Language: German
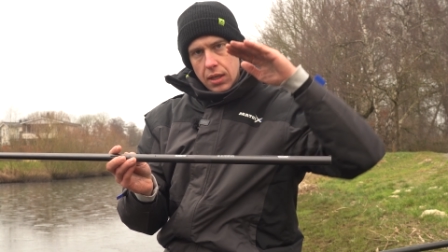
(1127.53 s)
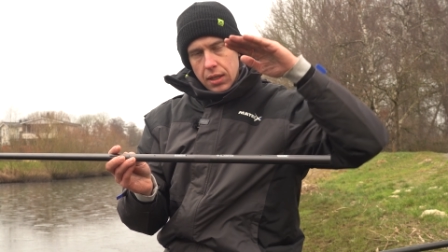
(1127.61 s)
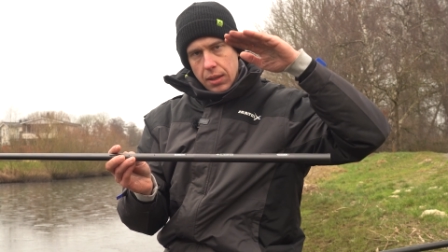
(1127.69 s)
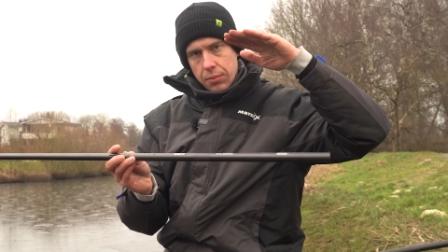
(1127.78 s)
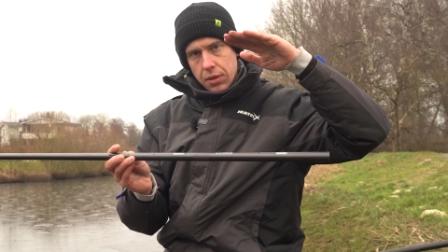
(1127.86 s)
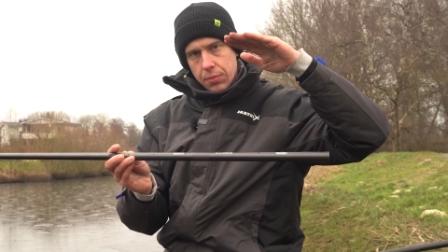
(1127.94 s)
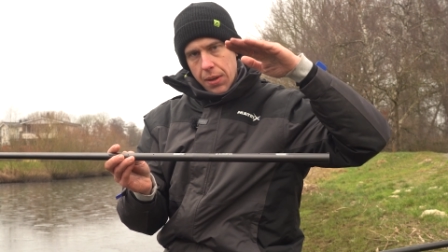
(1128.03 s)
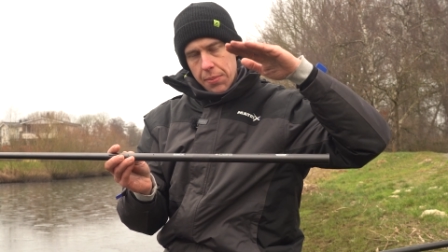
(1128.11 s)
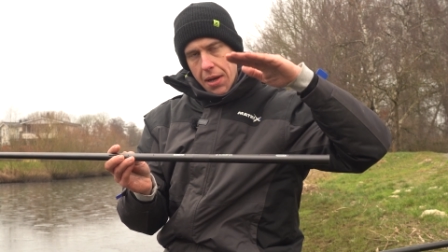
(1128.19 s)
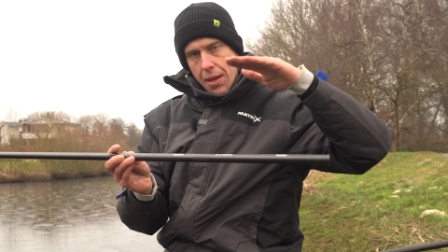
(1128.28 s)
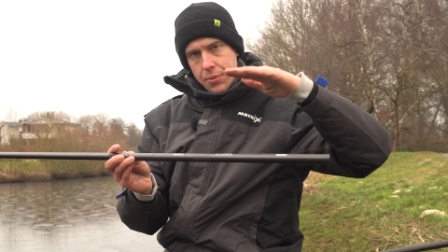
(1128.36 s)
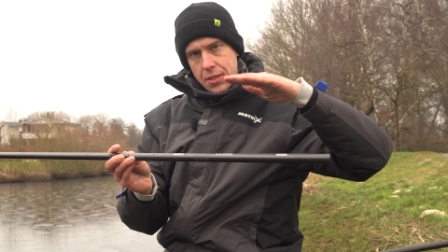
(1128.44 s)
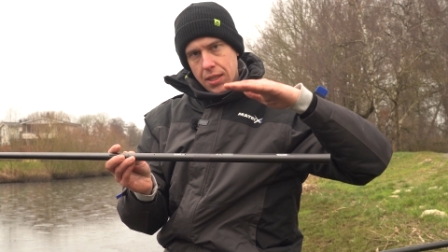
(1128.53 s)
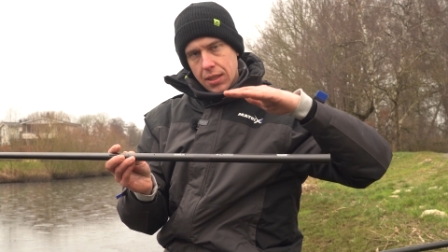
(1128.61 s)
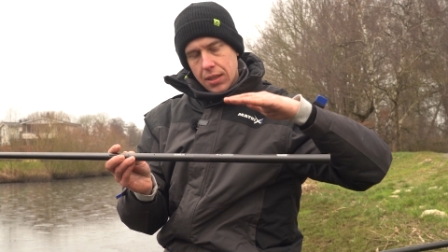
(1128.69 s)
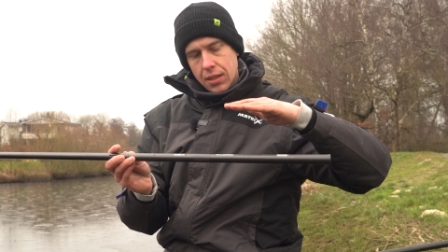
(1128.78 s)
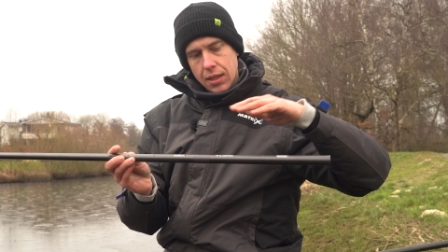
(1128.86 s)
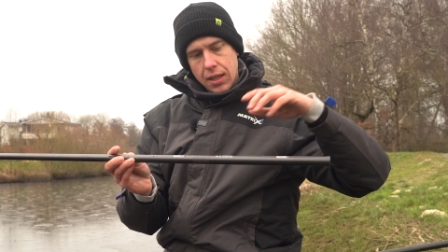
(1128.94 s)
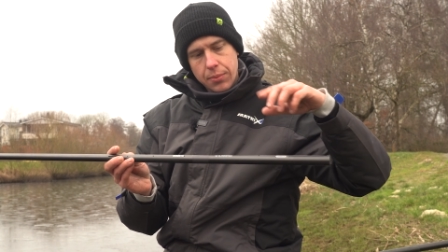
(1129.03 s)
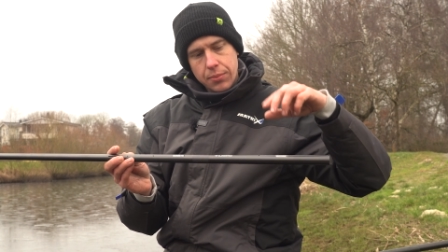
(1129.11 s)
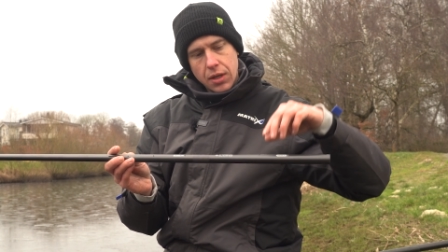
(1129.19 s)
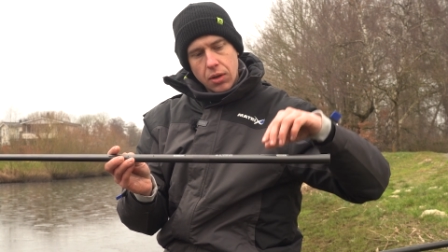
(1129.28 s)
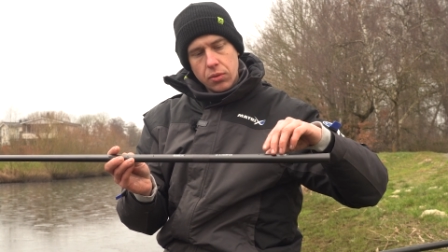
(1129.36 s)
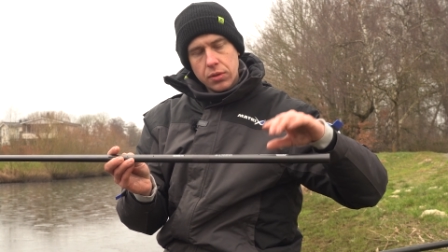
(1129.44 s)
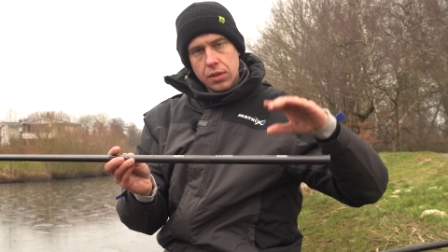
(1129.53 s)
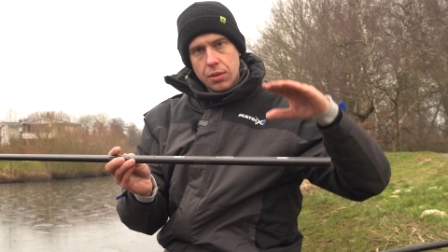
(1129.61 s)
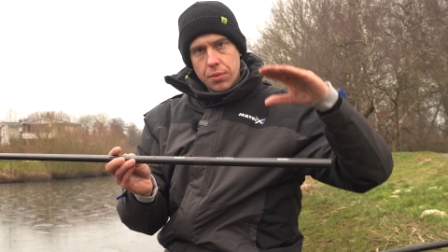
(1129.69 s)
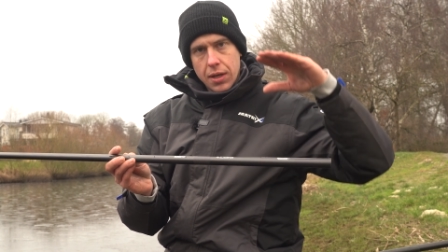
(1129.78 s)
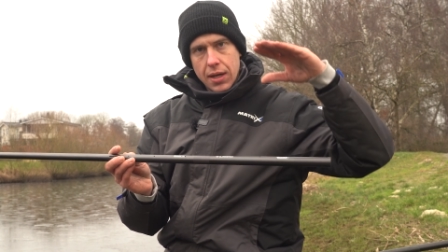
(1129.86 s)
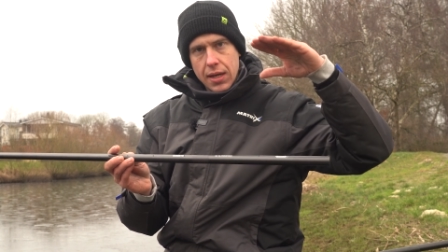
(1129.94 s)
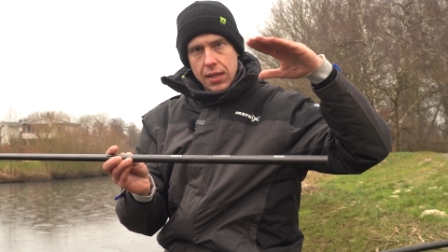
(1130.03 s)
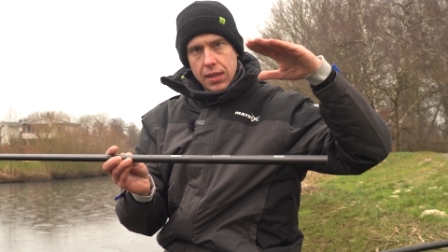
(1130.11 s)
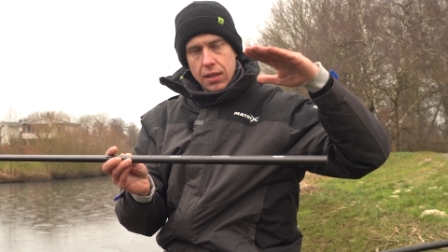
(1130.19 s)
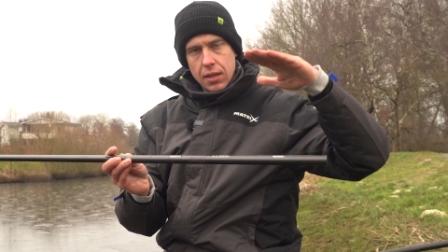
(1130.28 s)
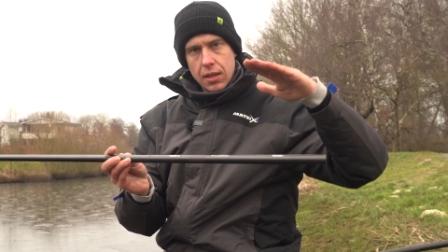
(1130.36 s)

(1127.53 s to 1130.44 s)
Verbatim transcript: damit beim Absinken eben der untere Bereich